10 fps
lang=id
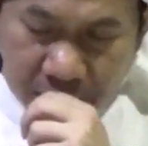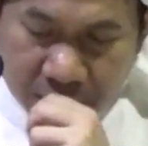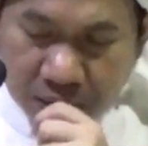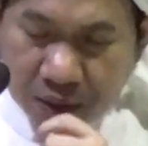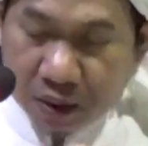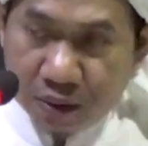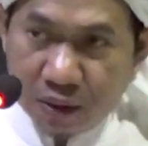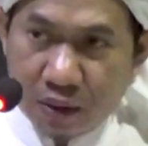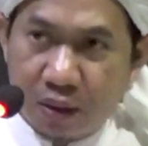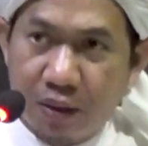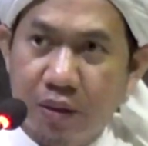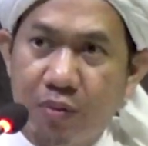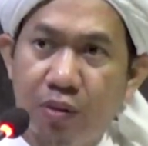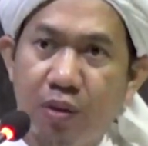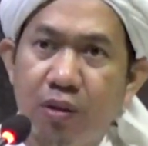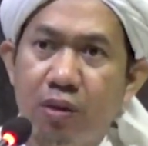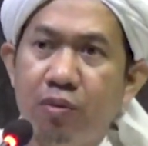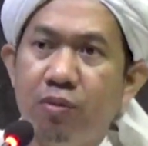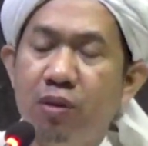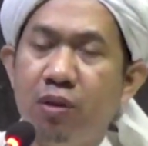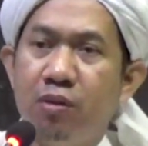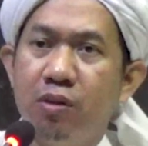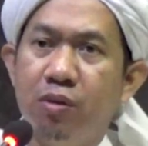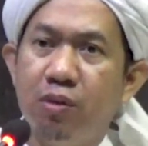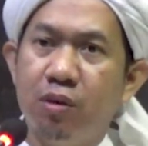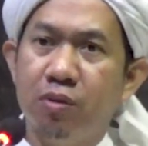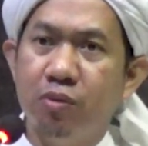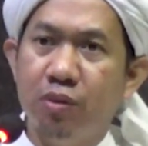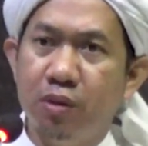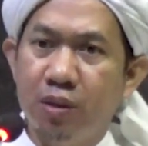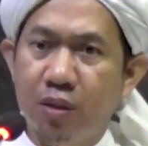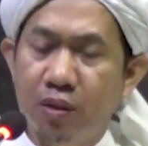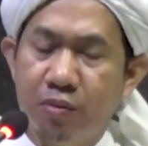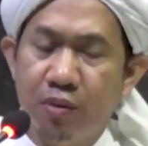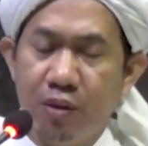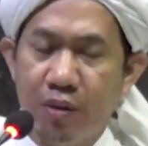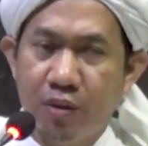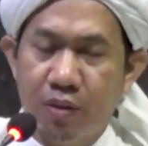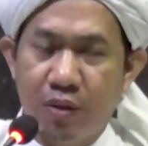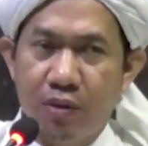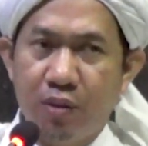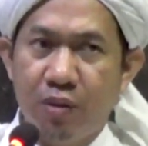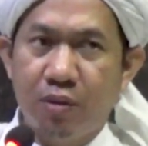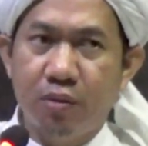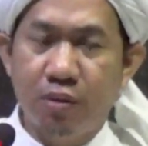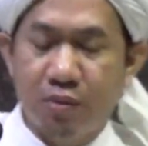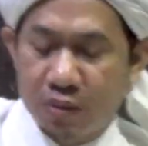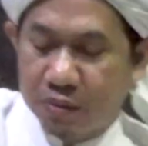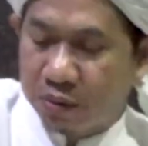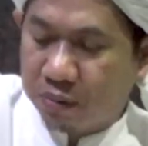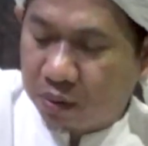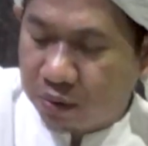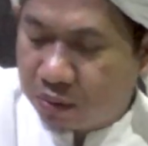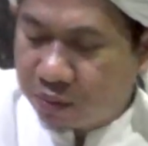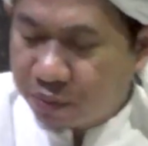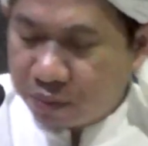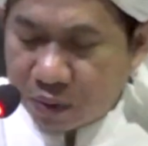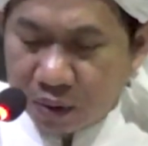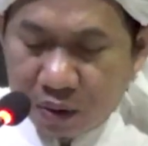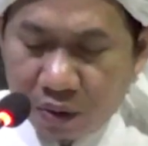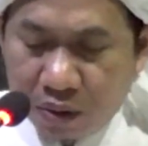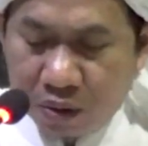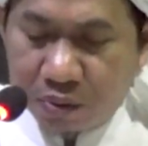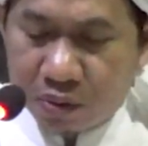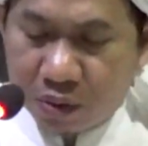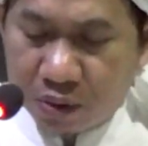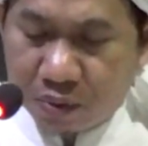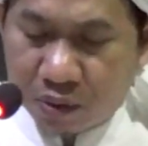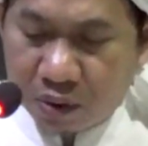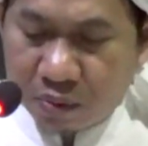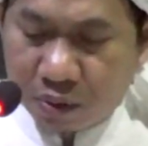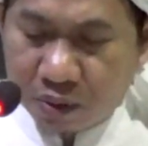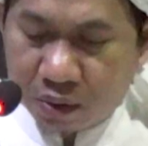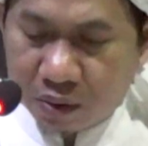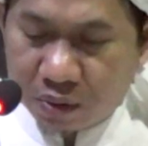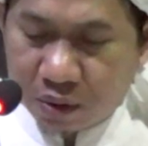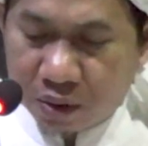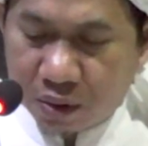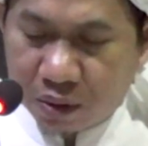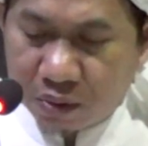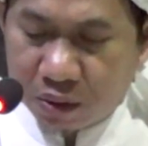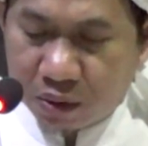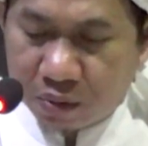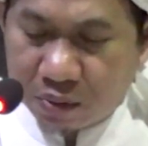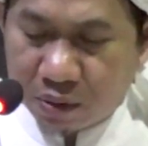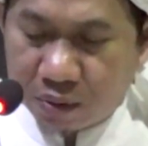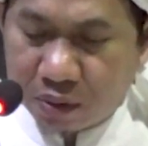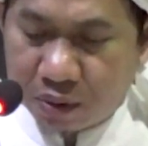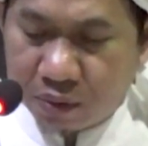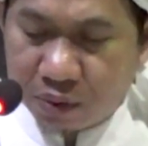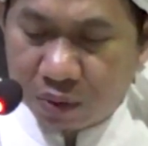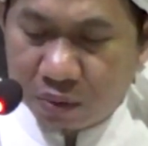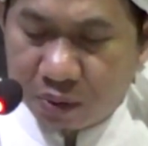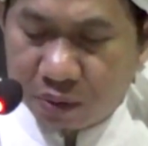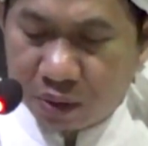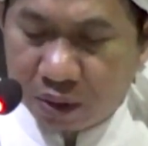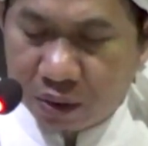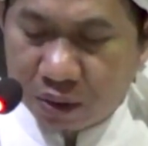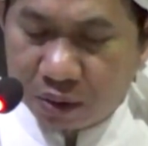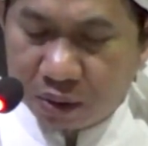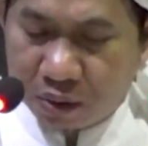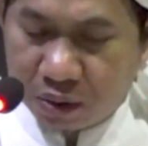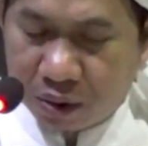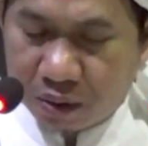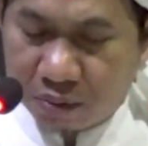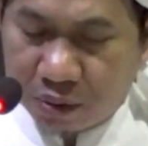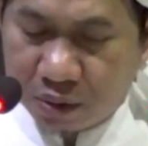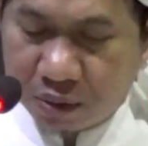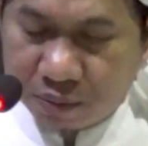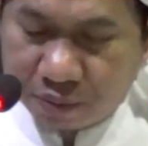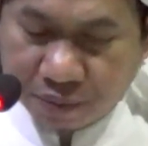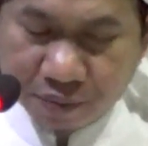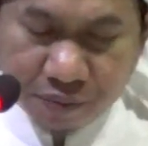إنك أنت العليم الحكيم ولا حول ولا قوة إلا بالله العلي العظيم أما بعد قال المسلم رحمه الله تعالى وعلى منفع في علوم في darini. Amin.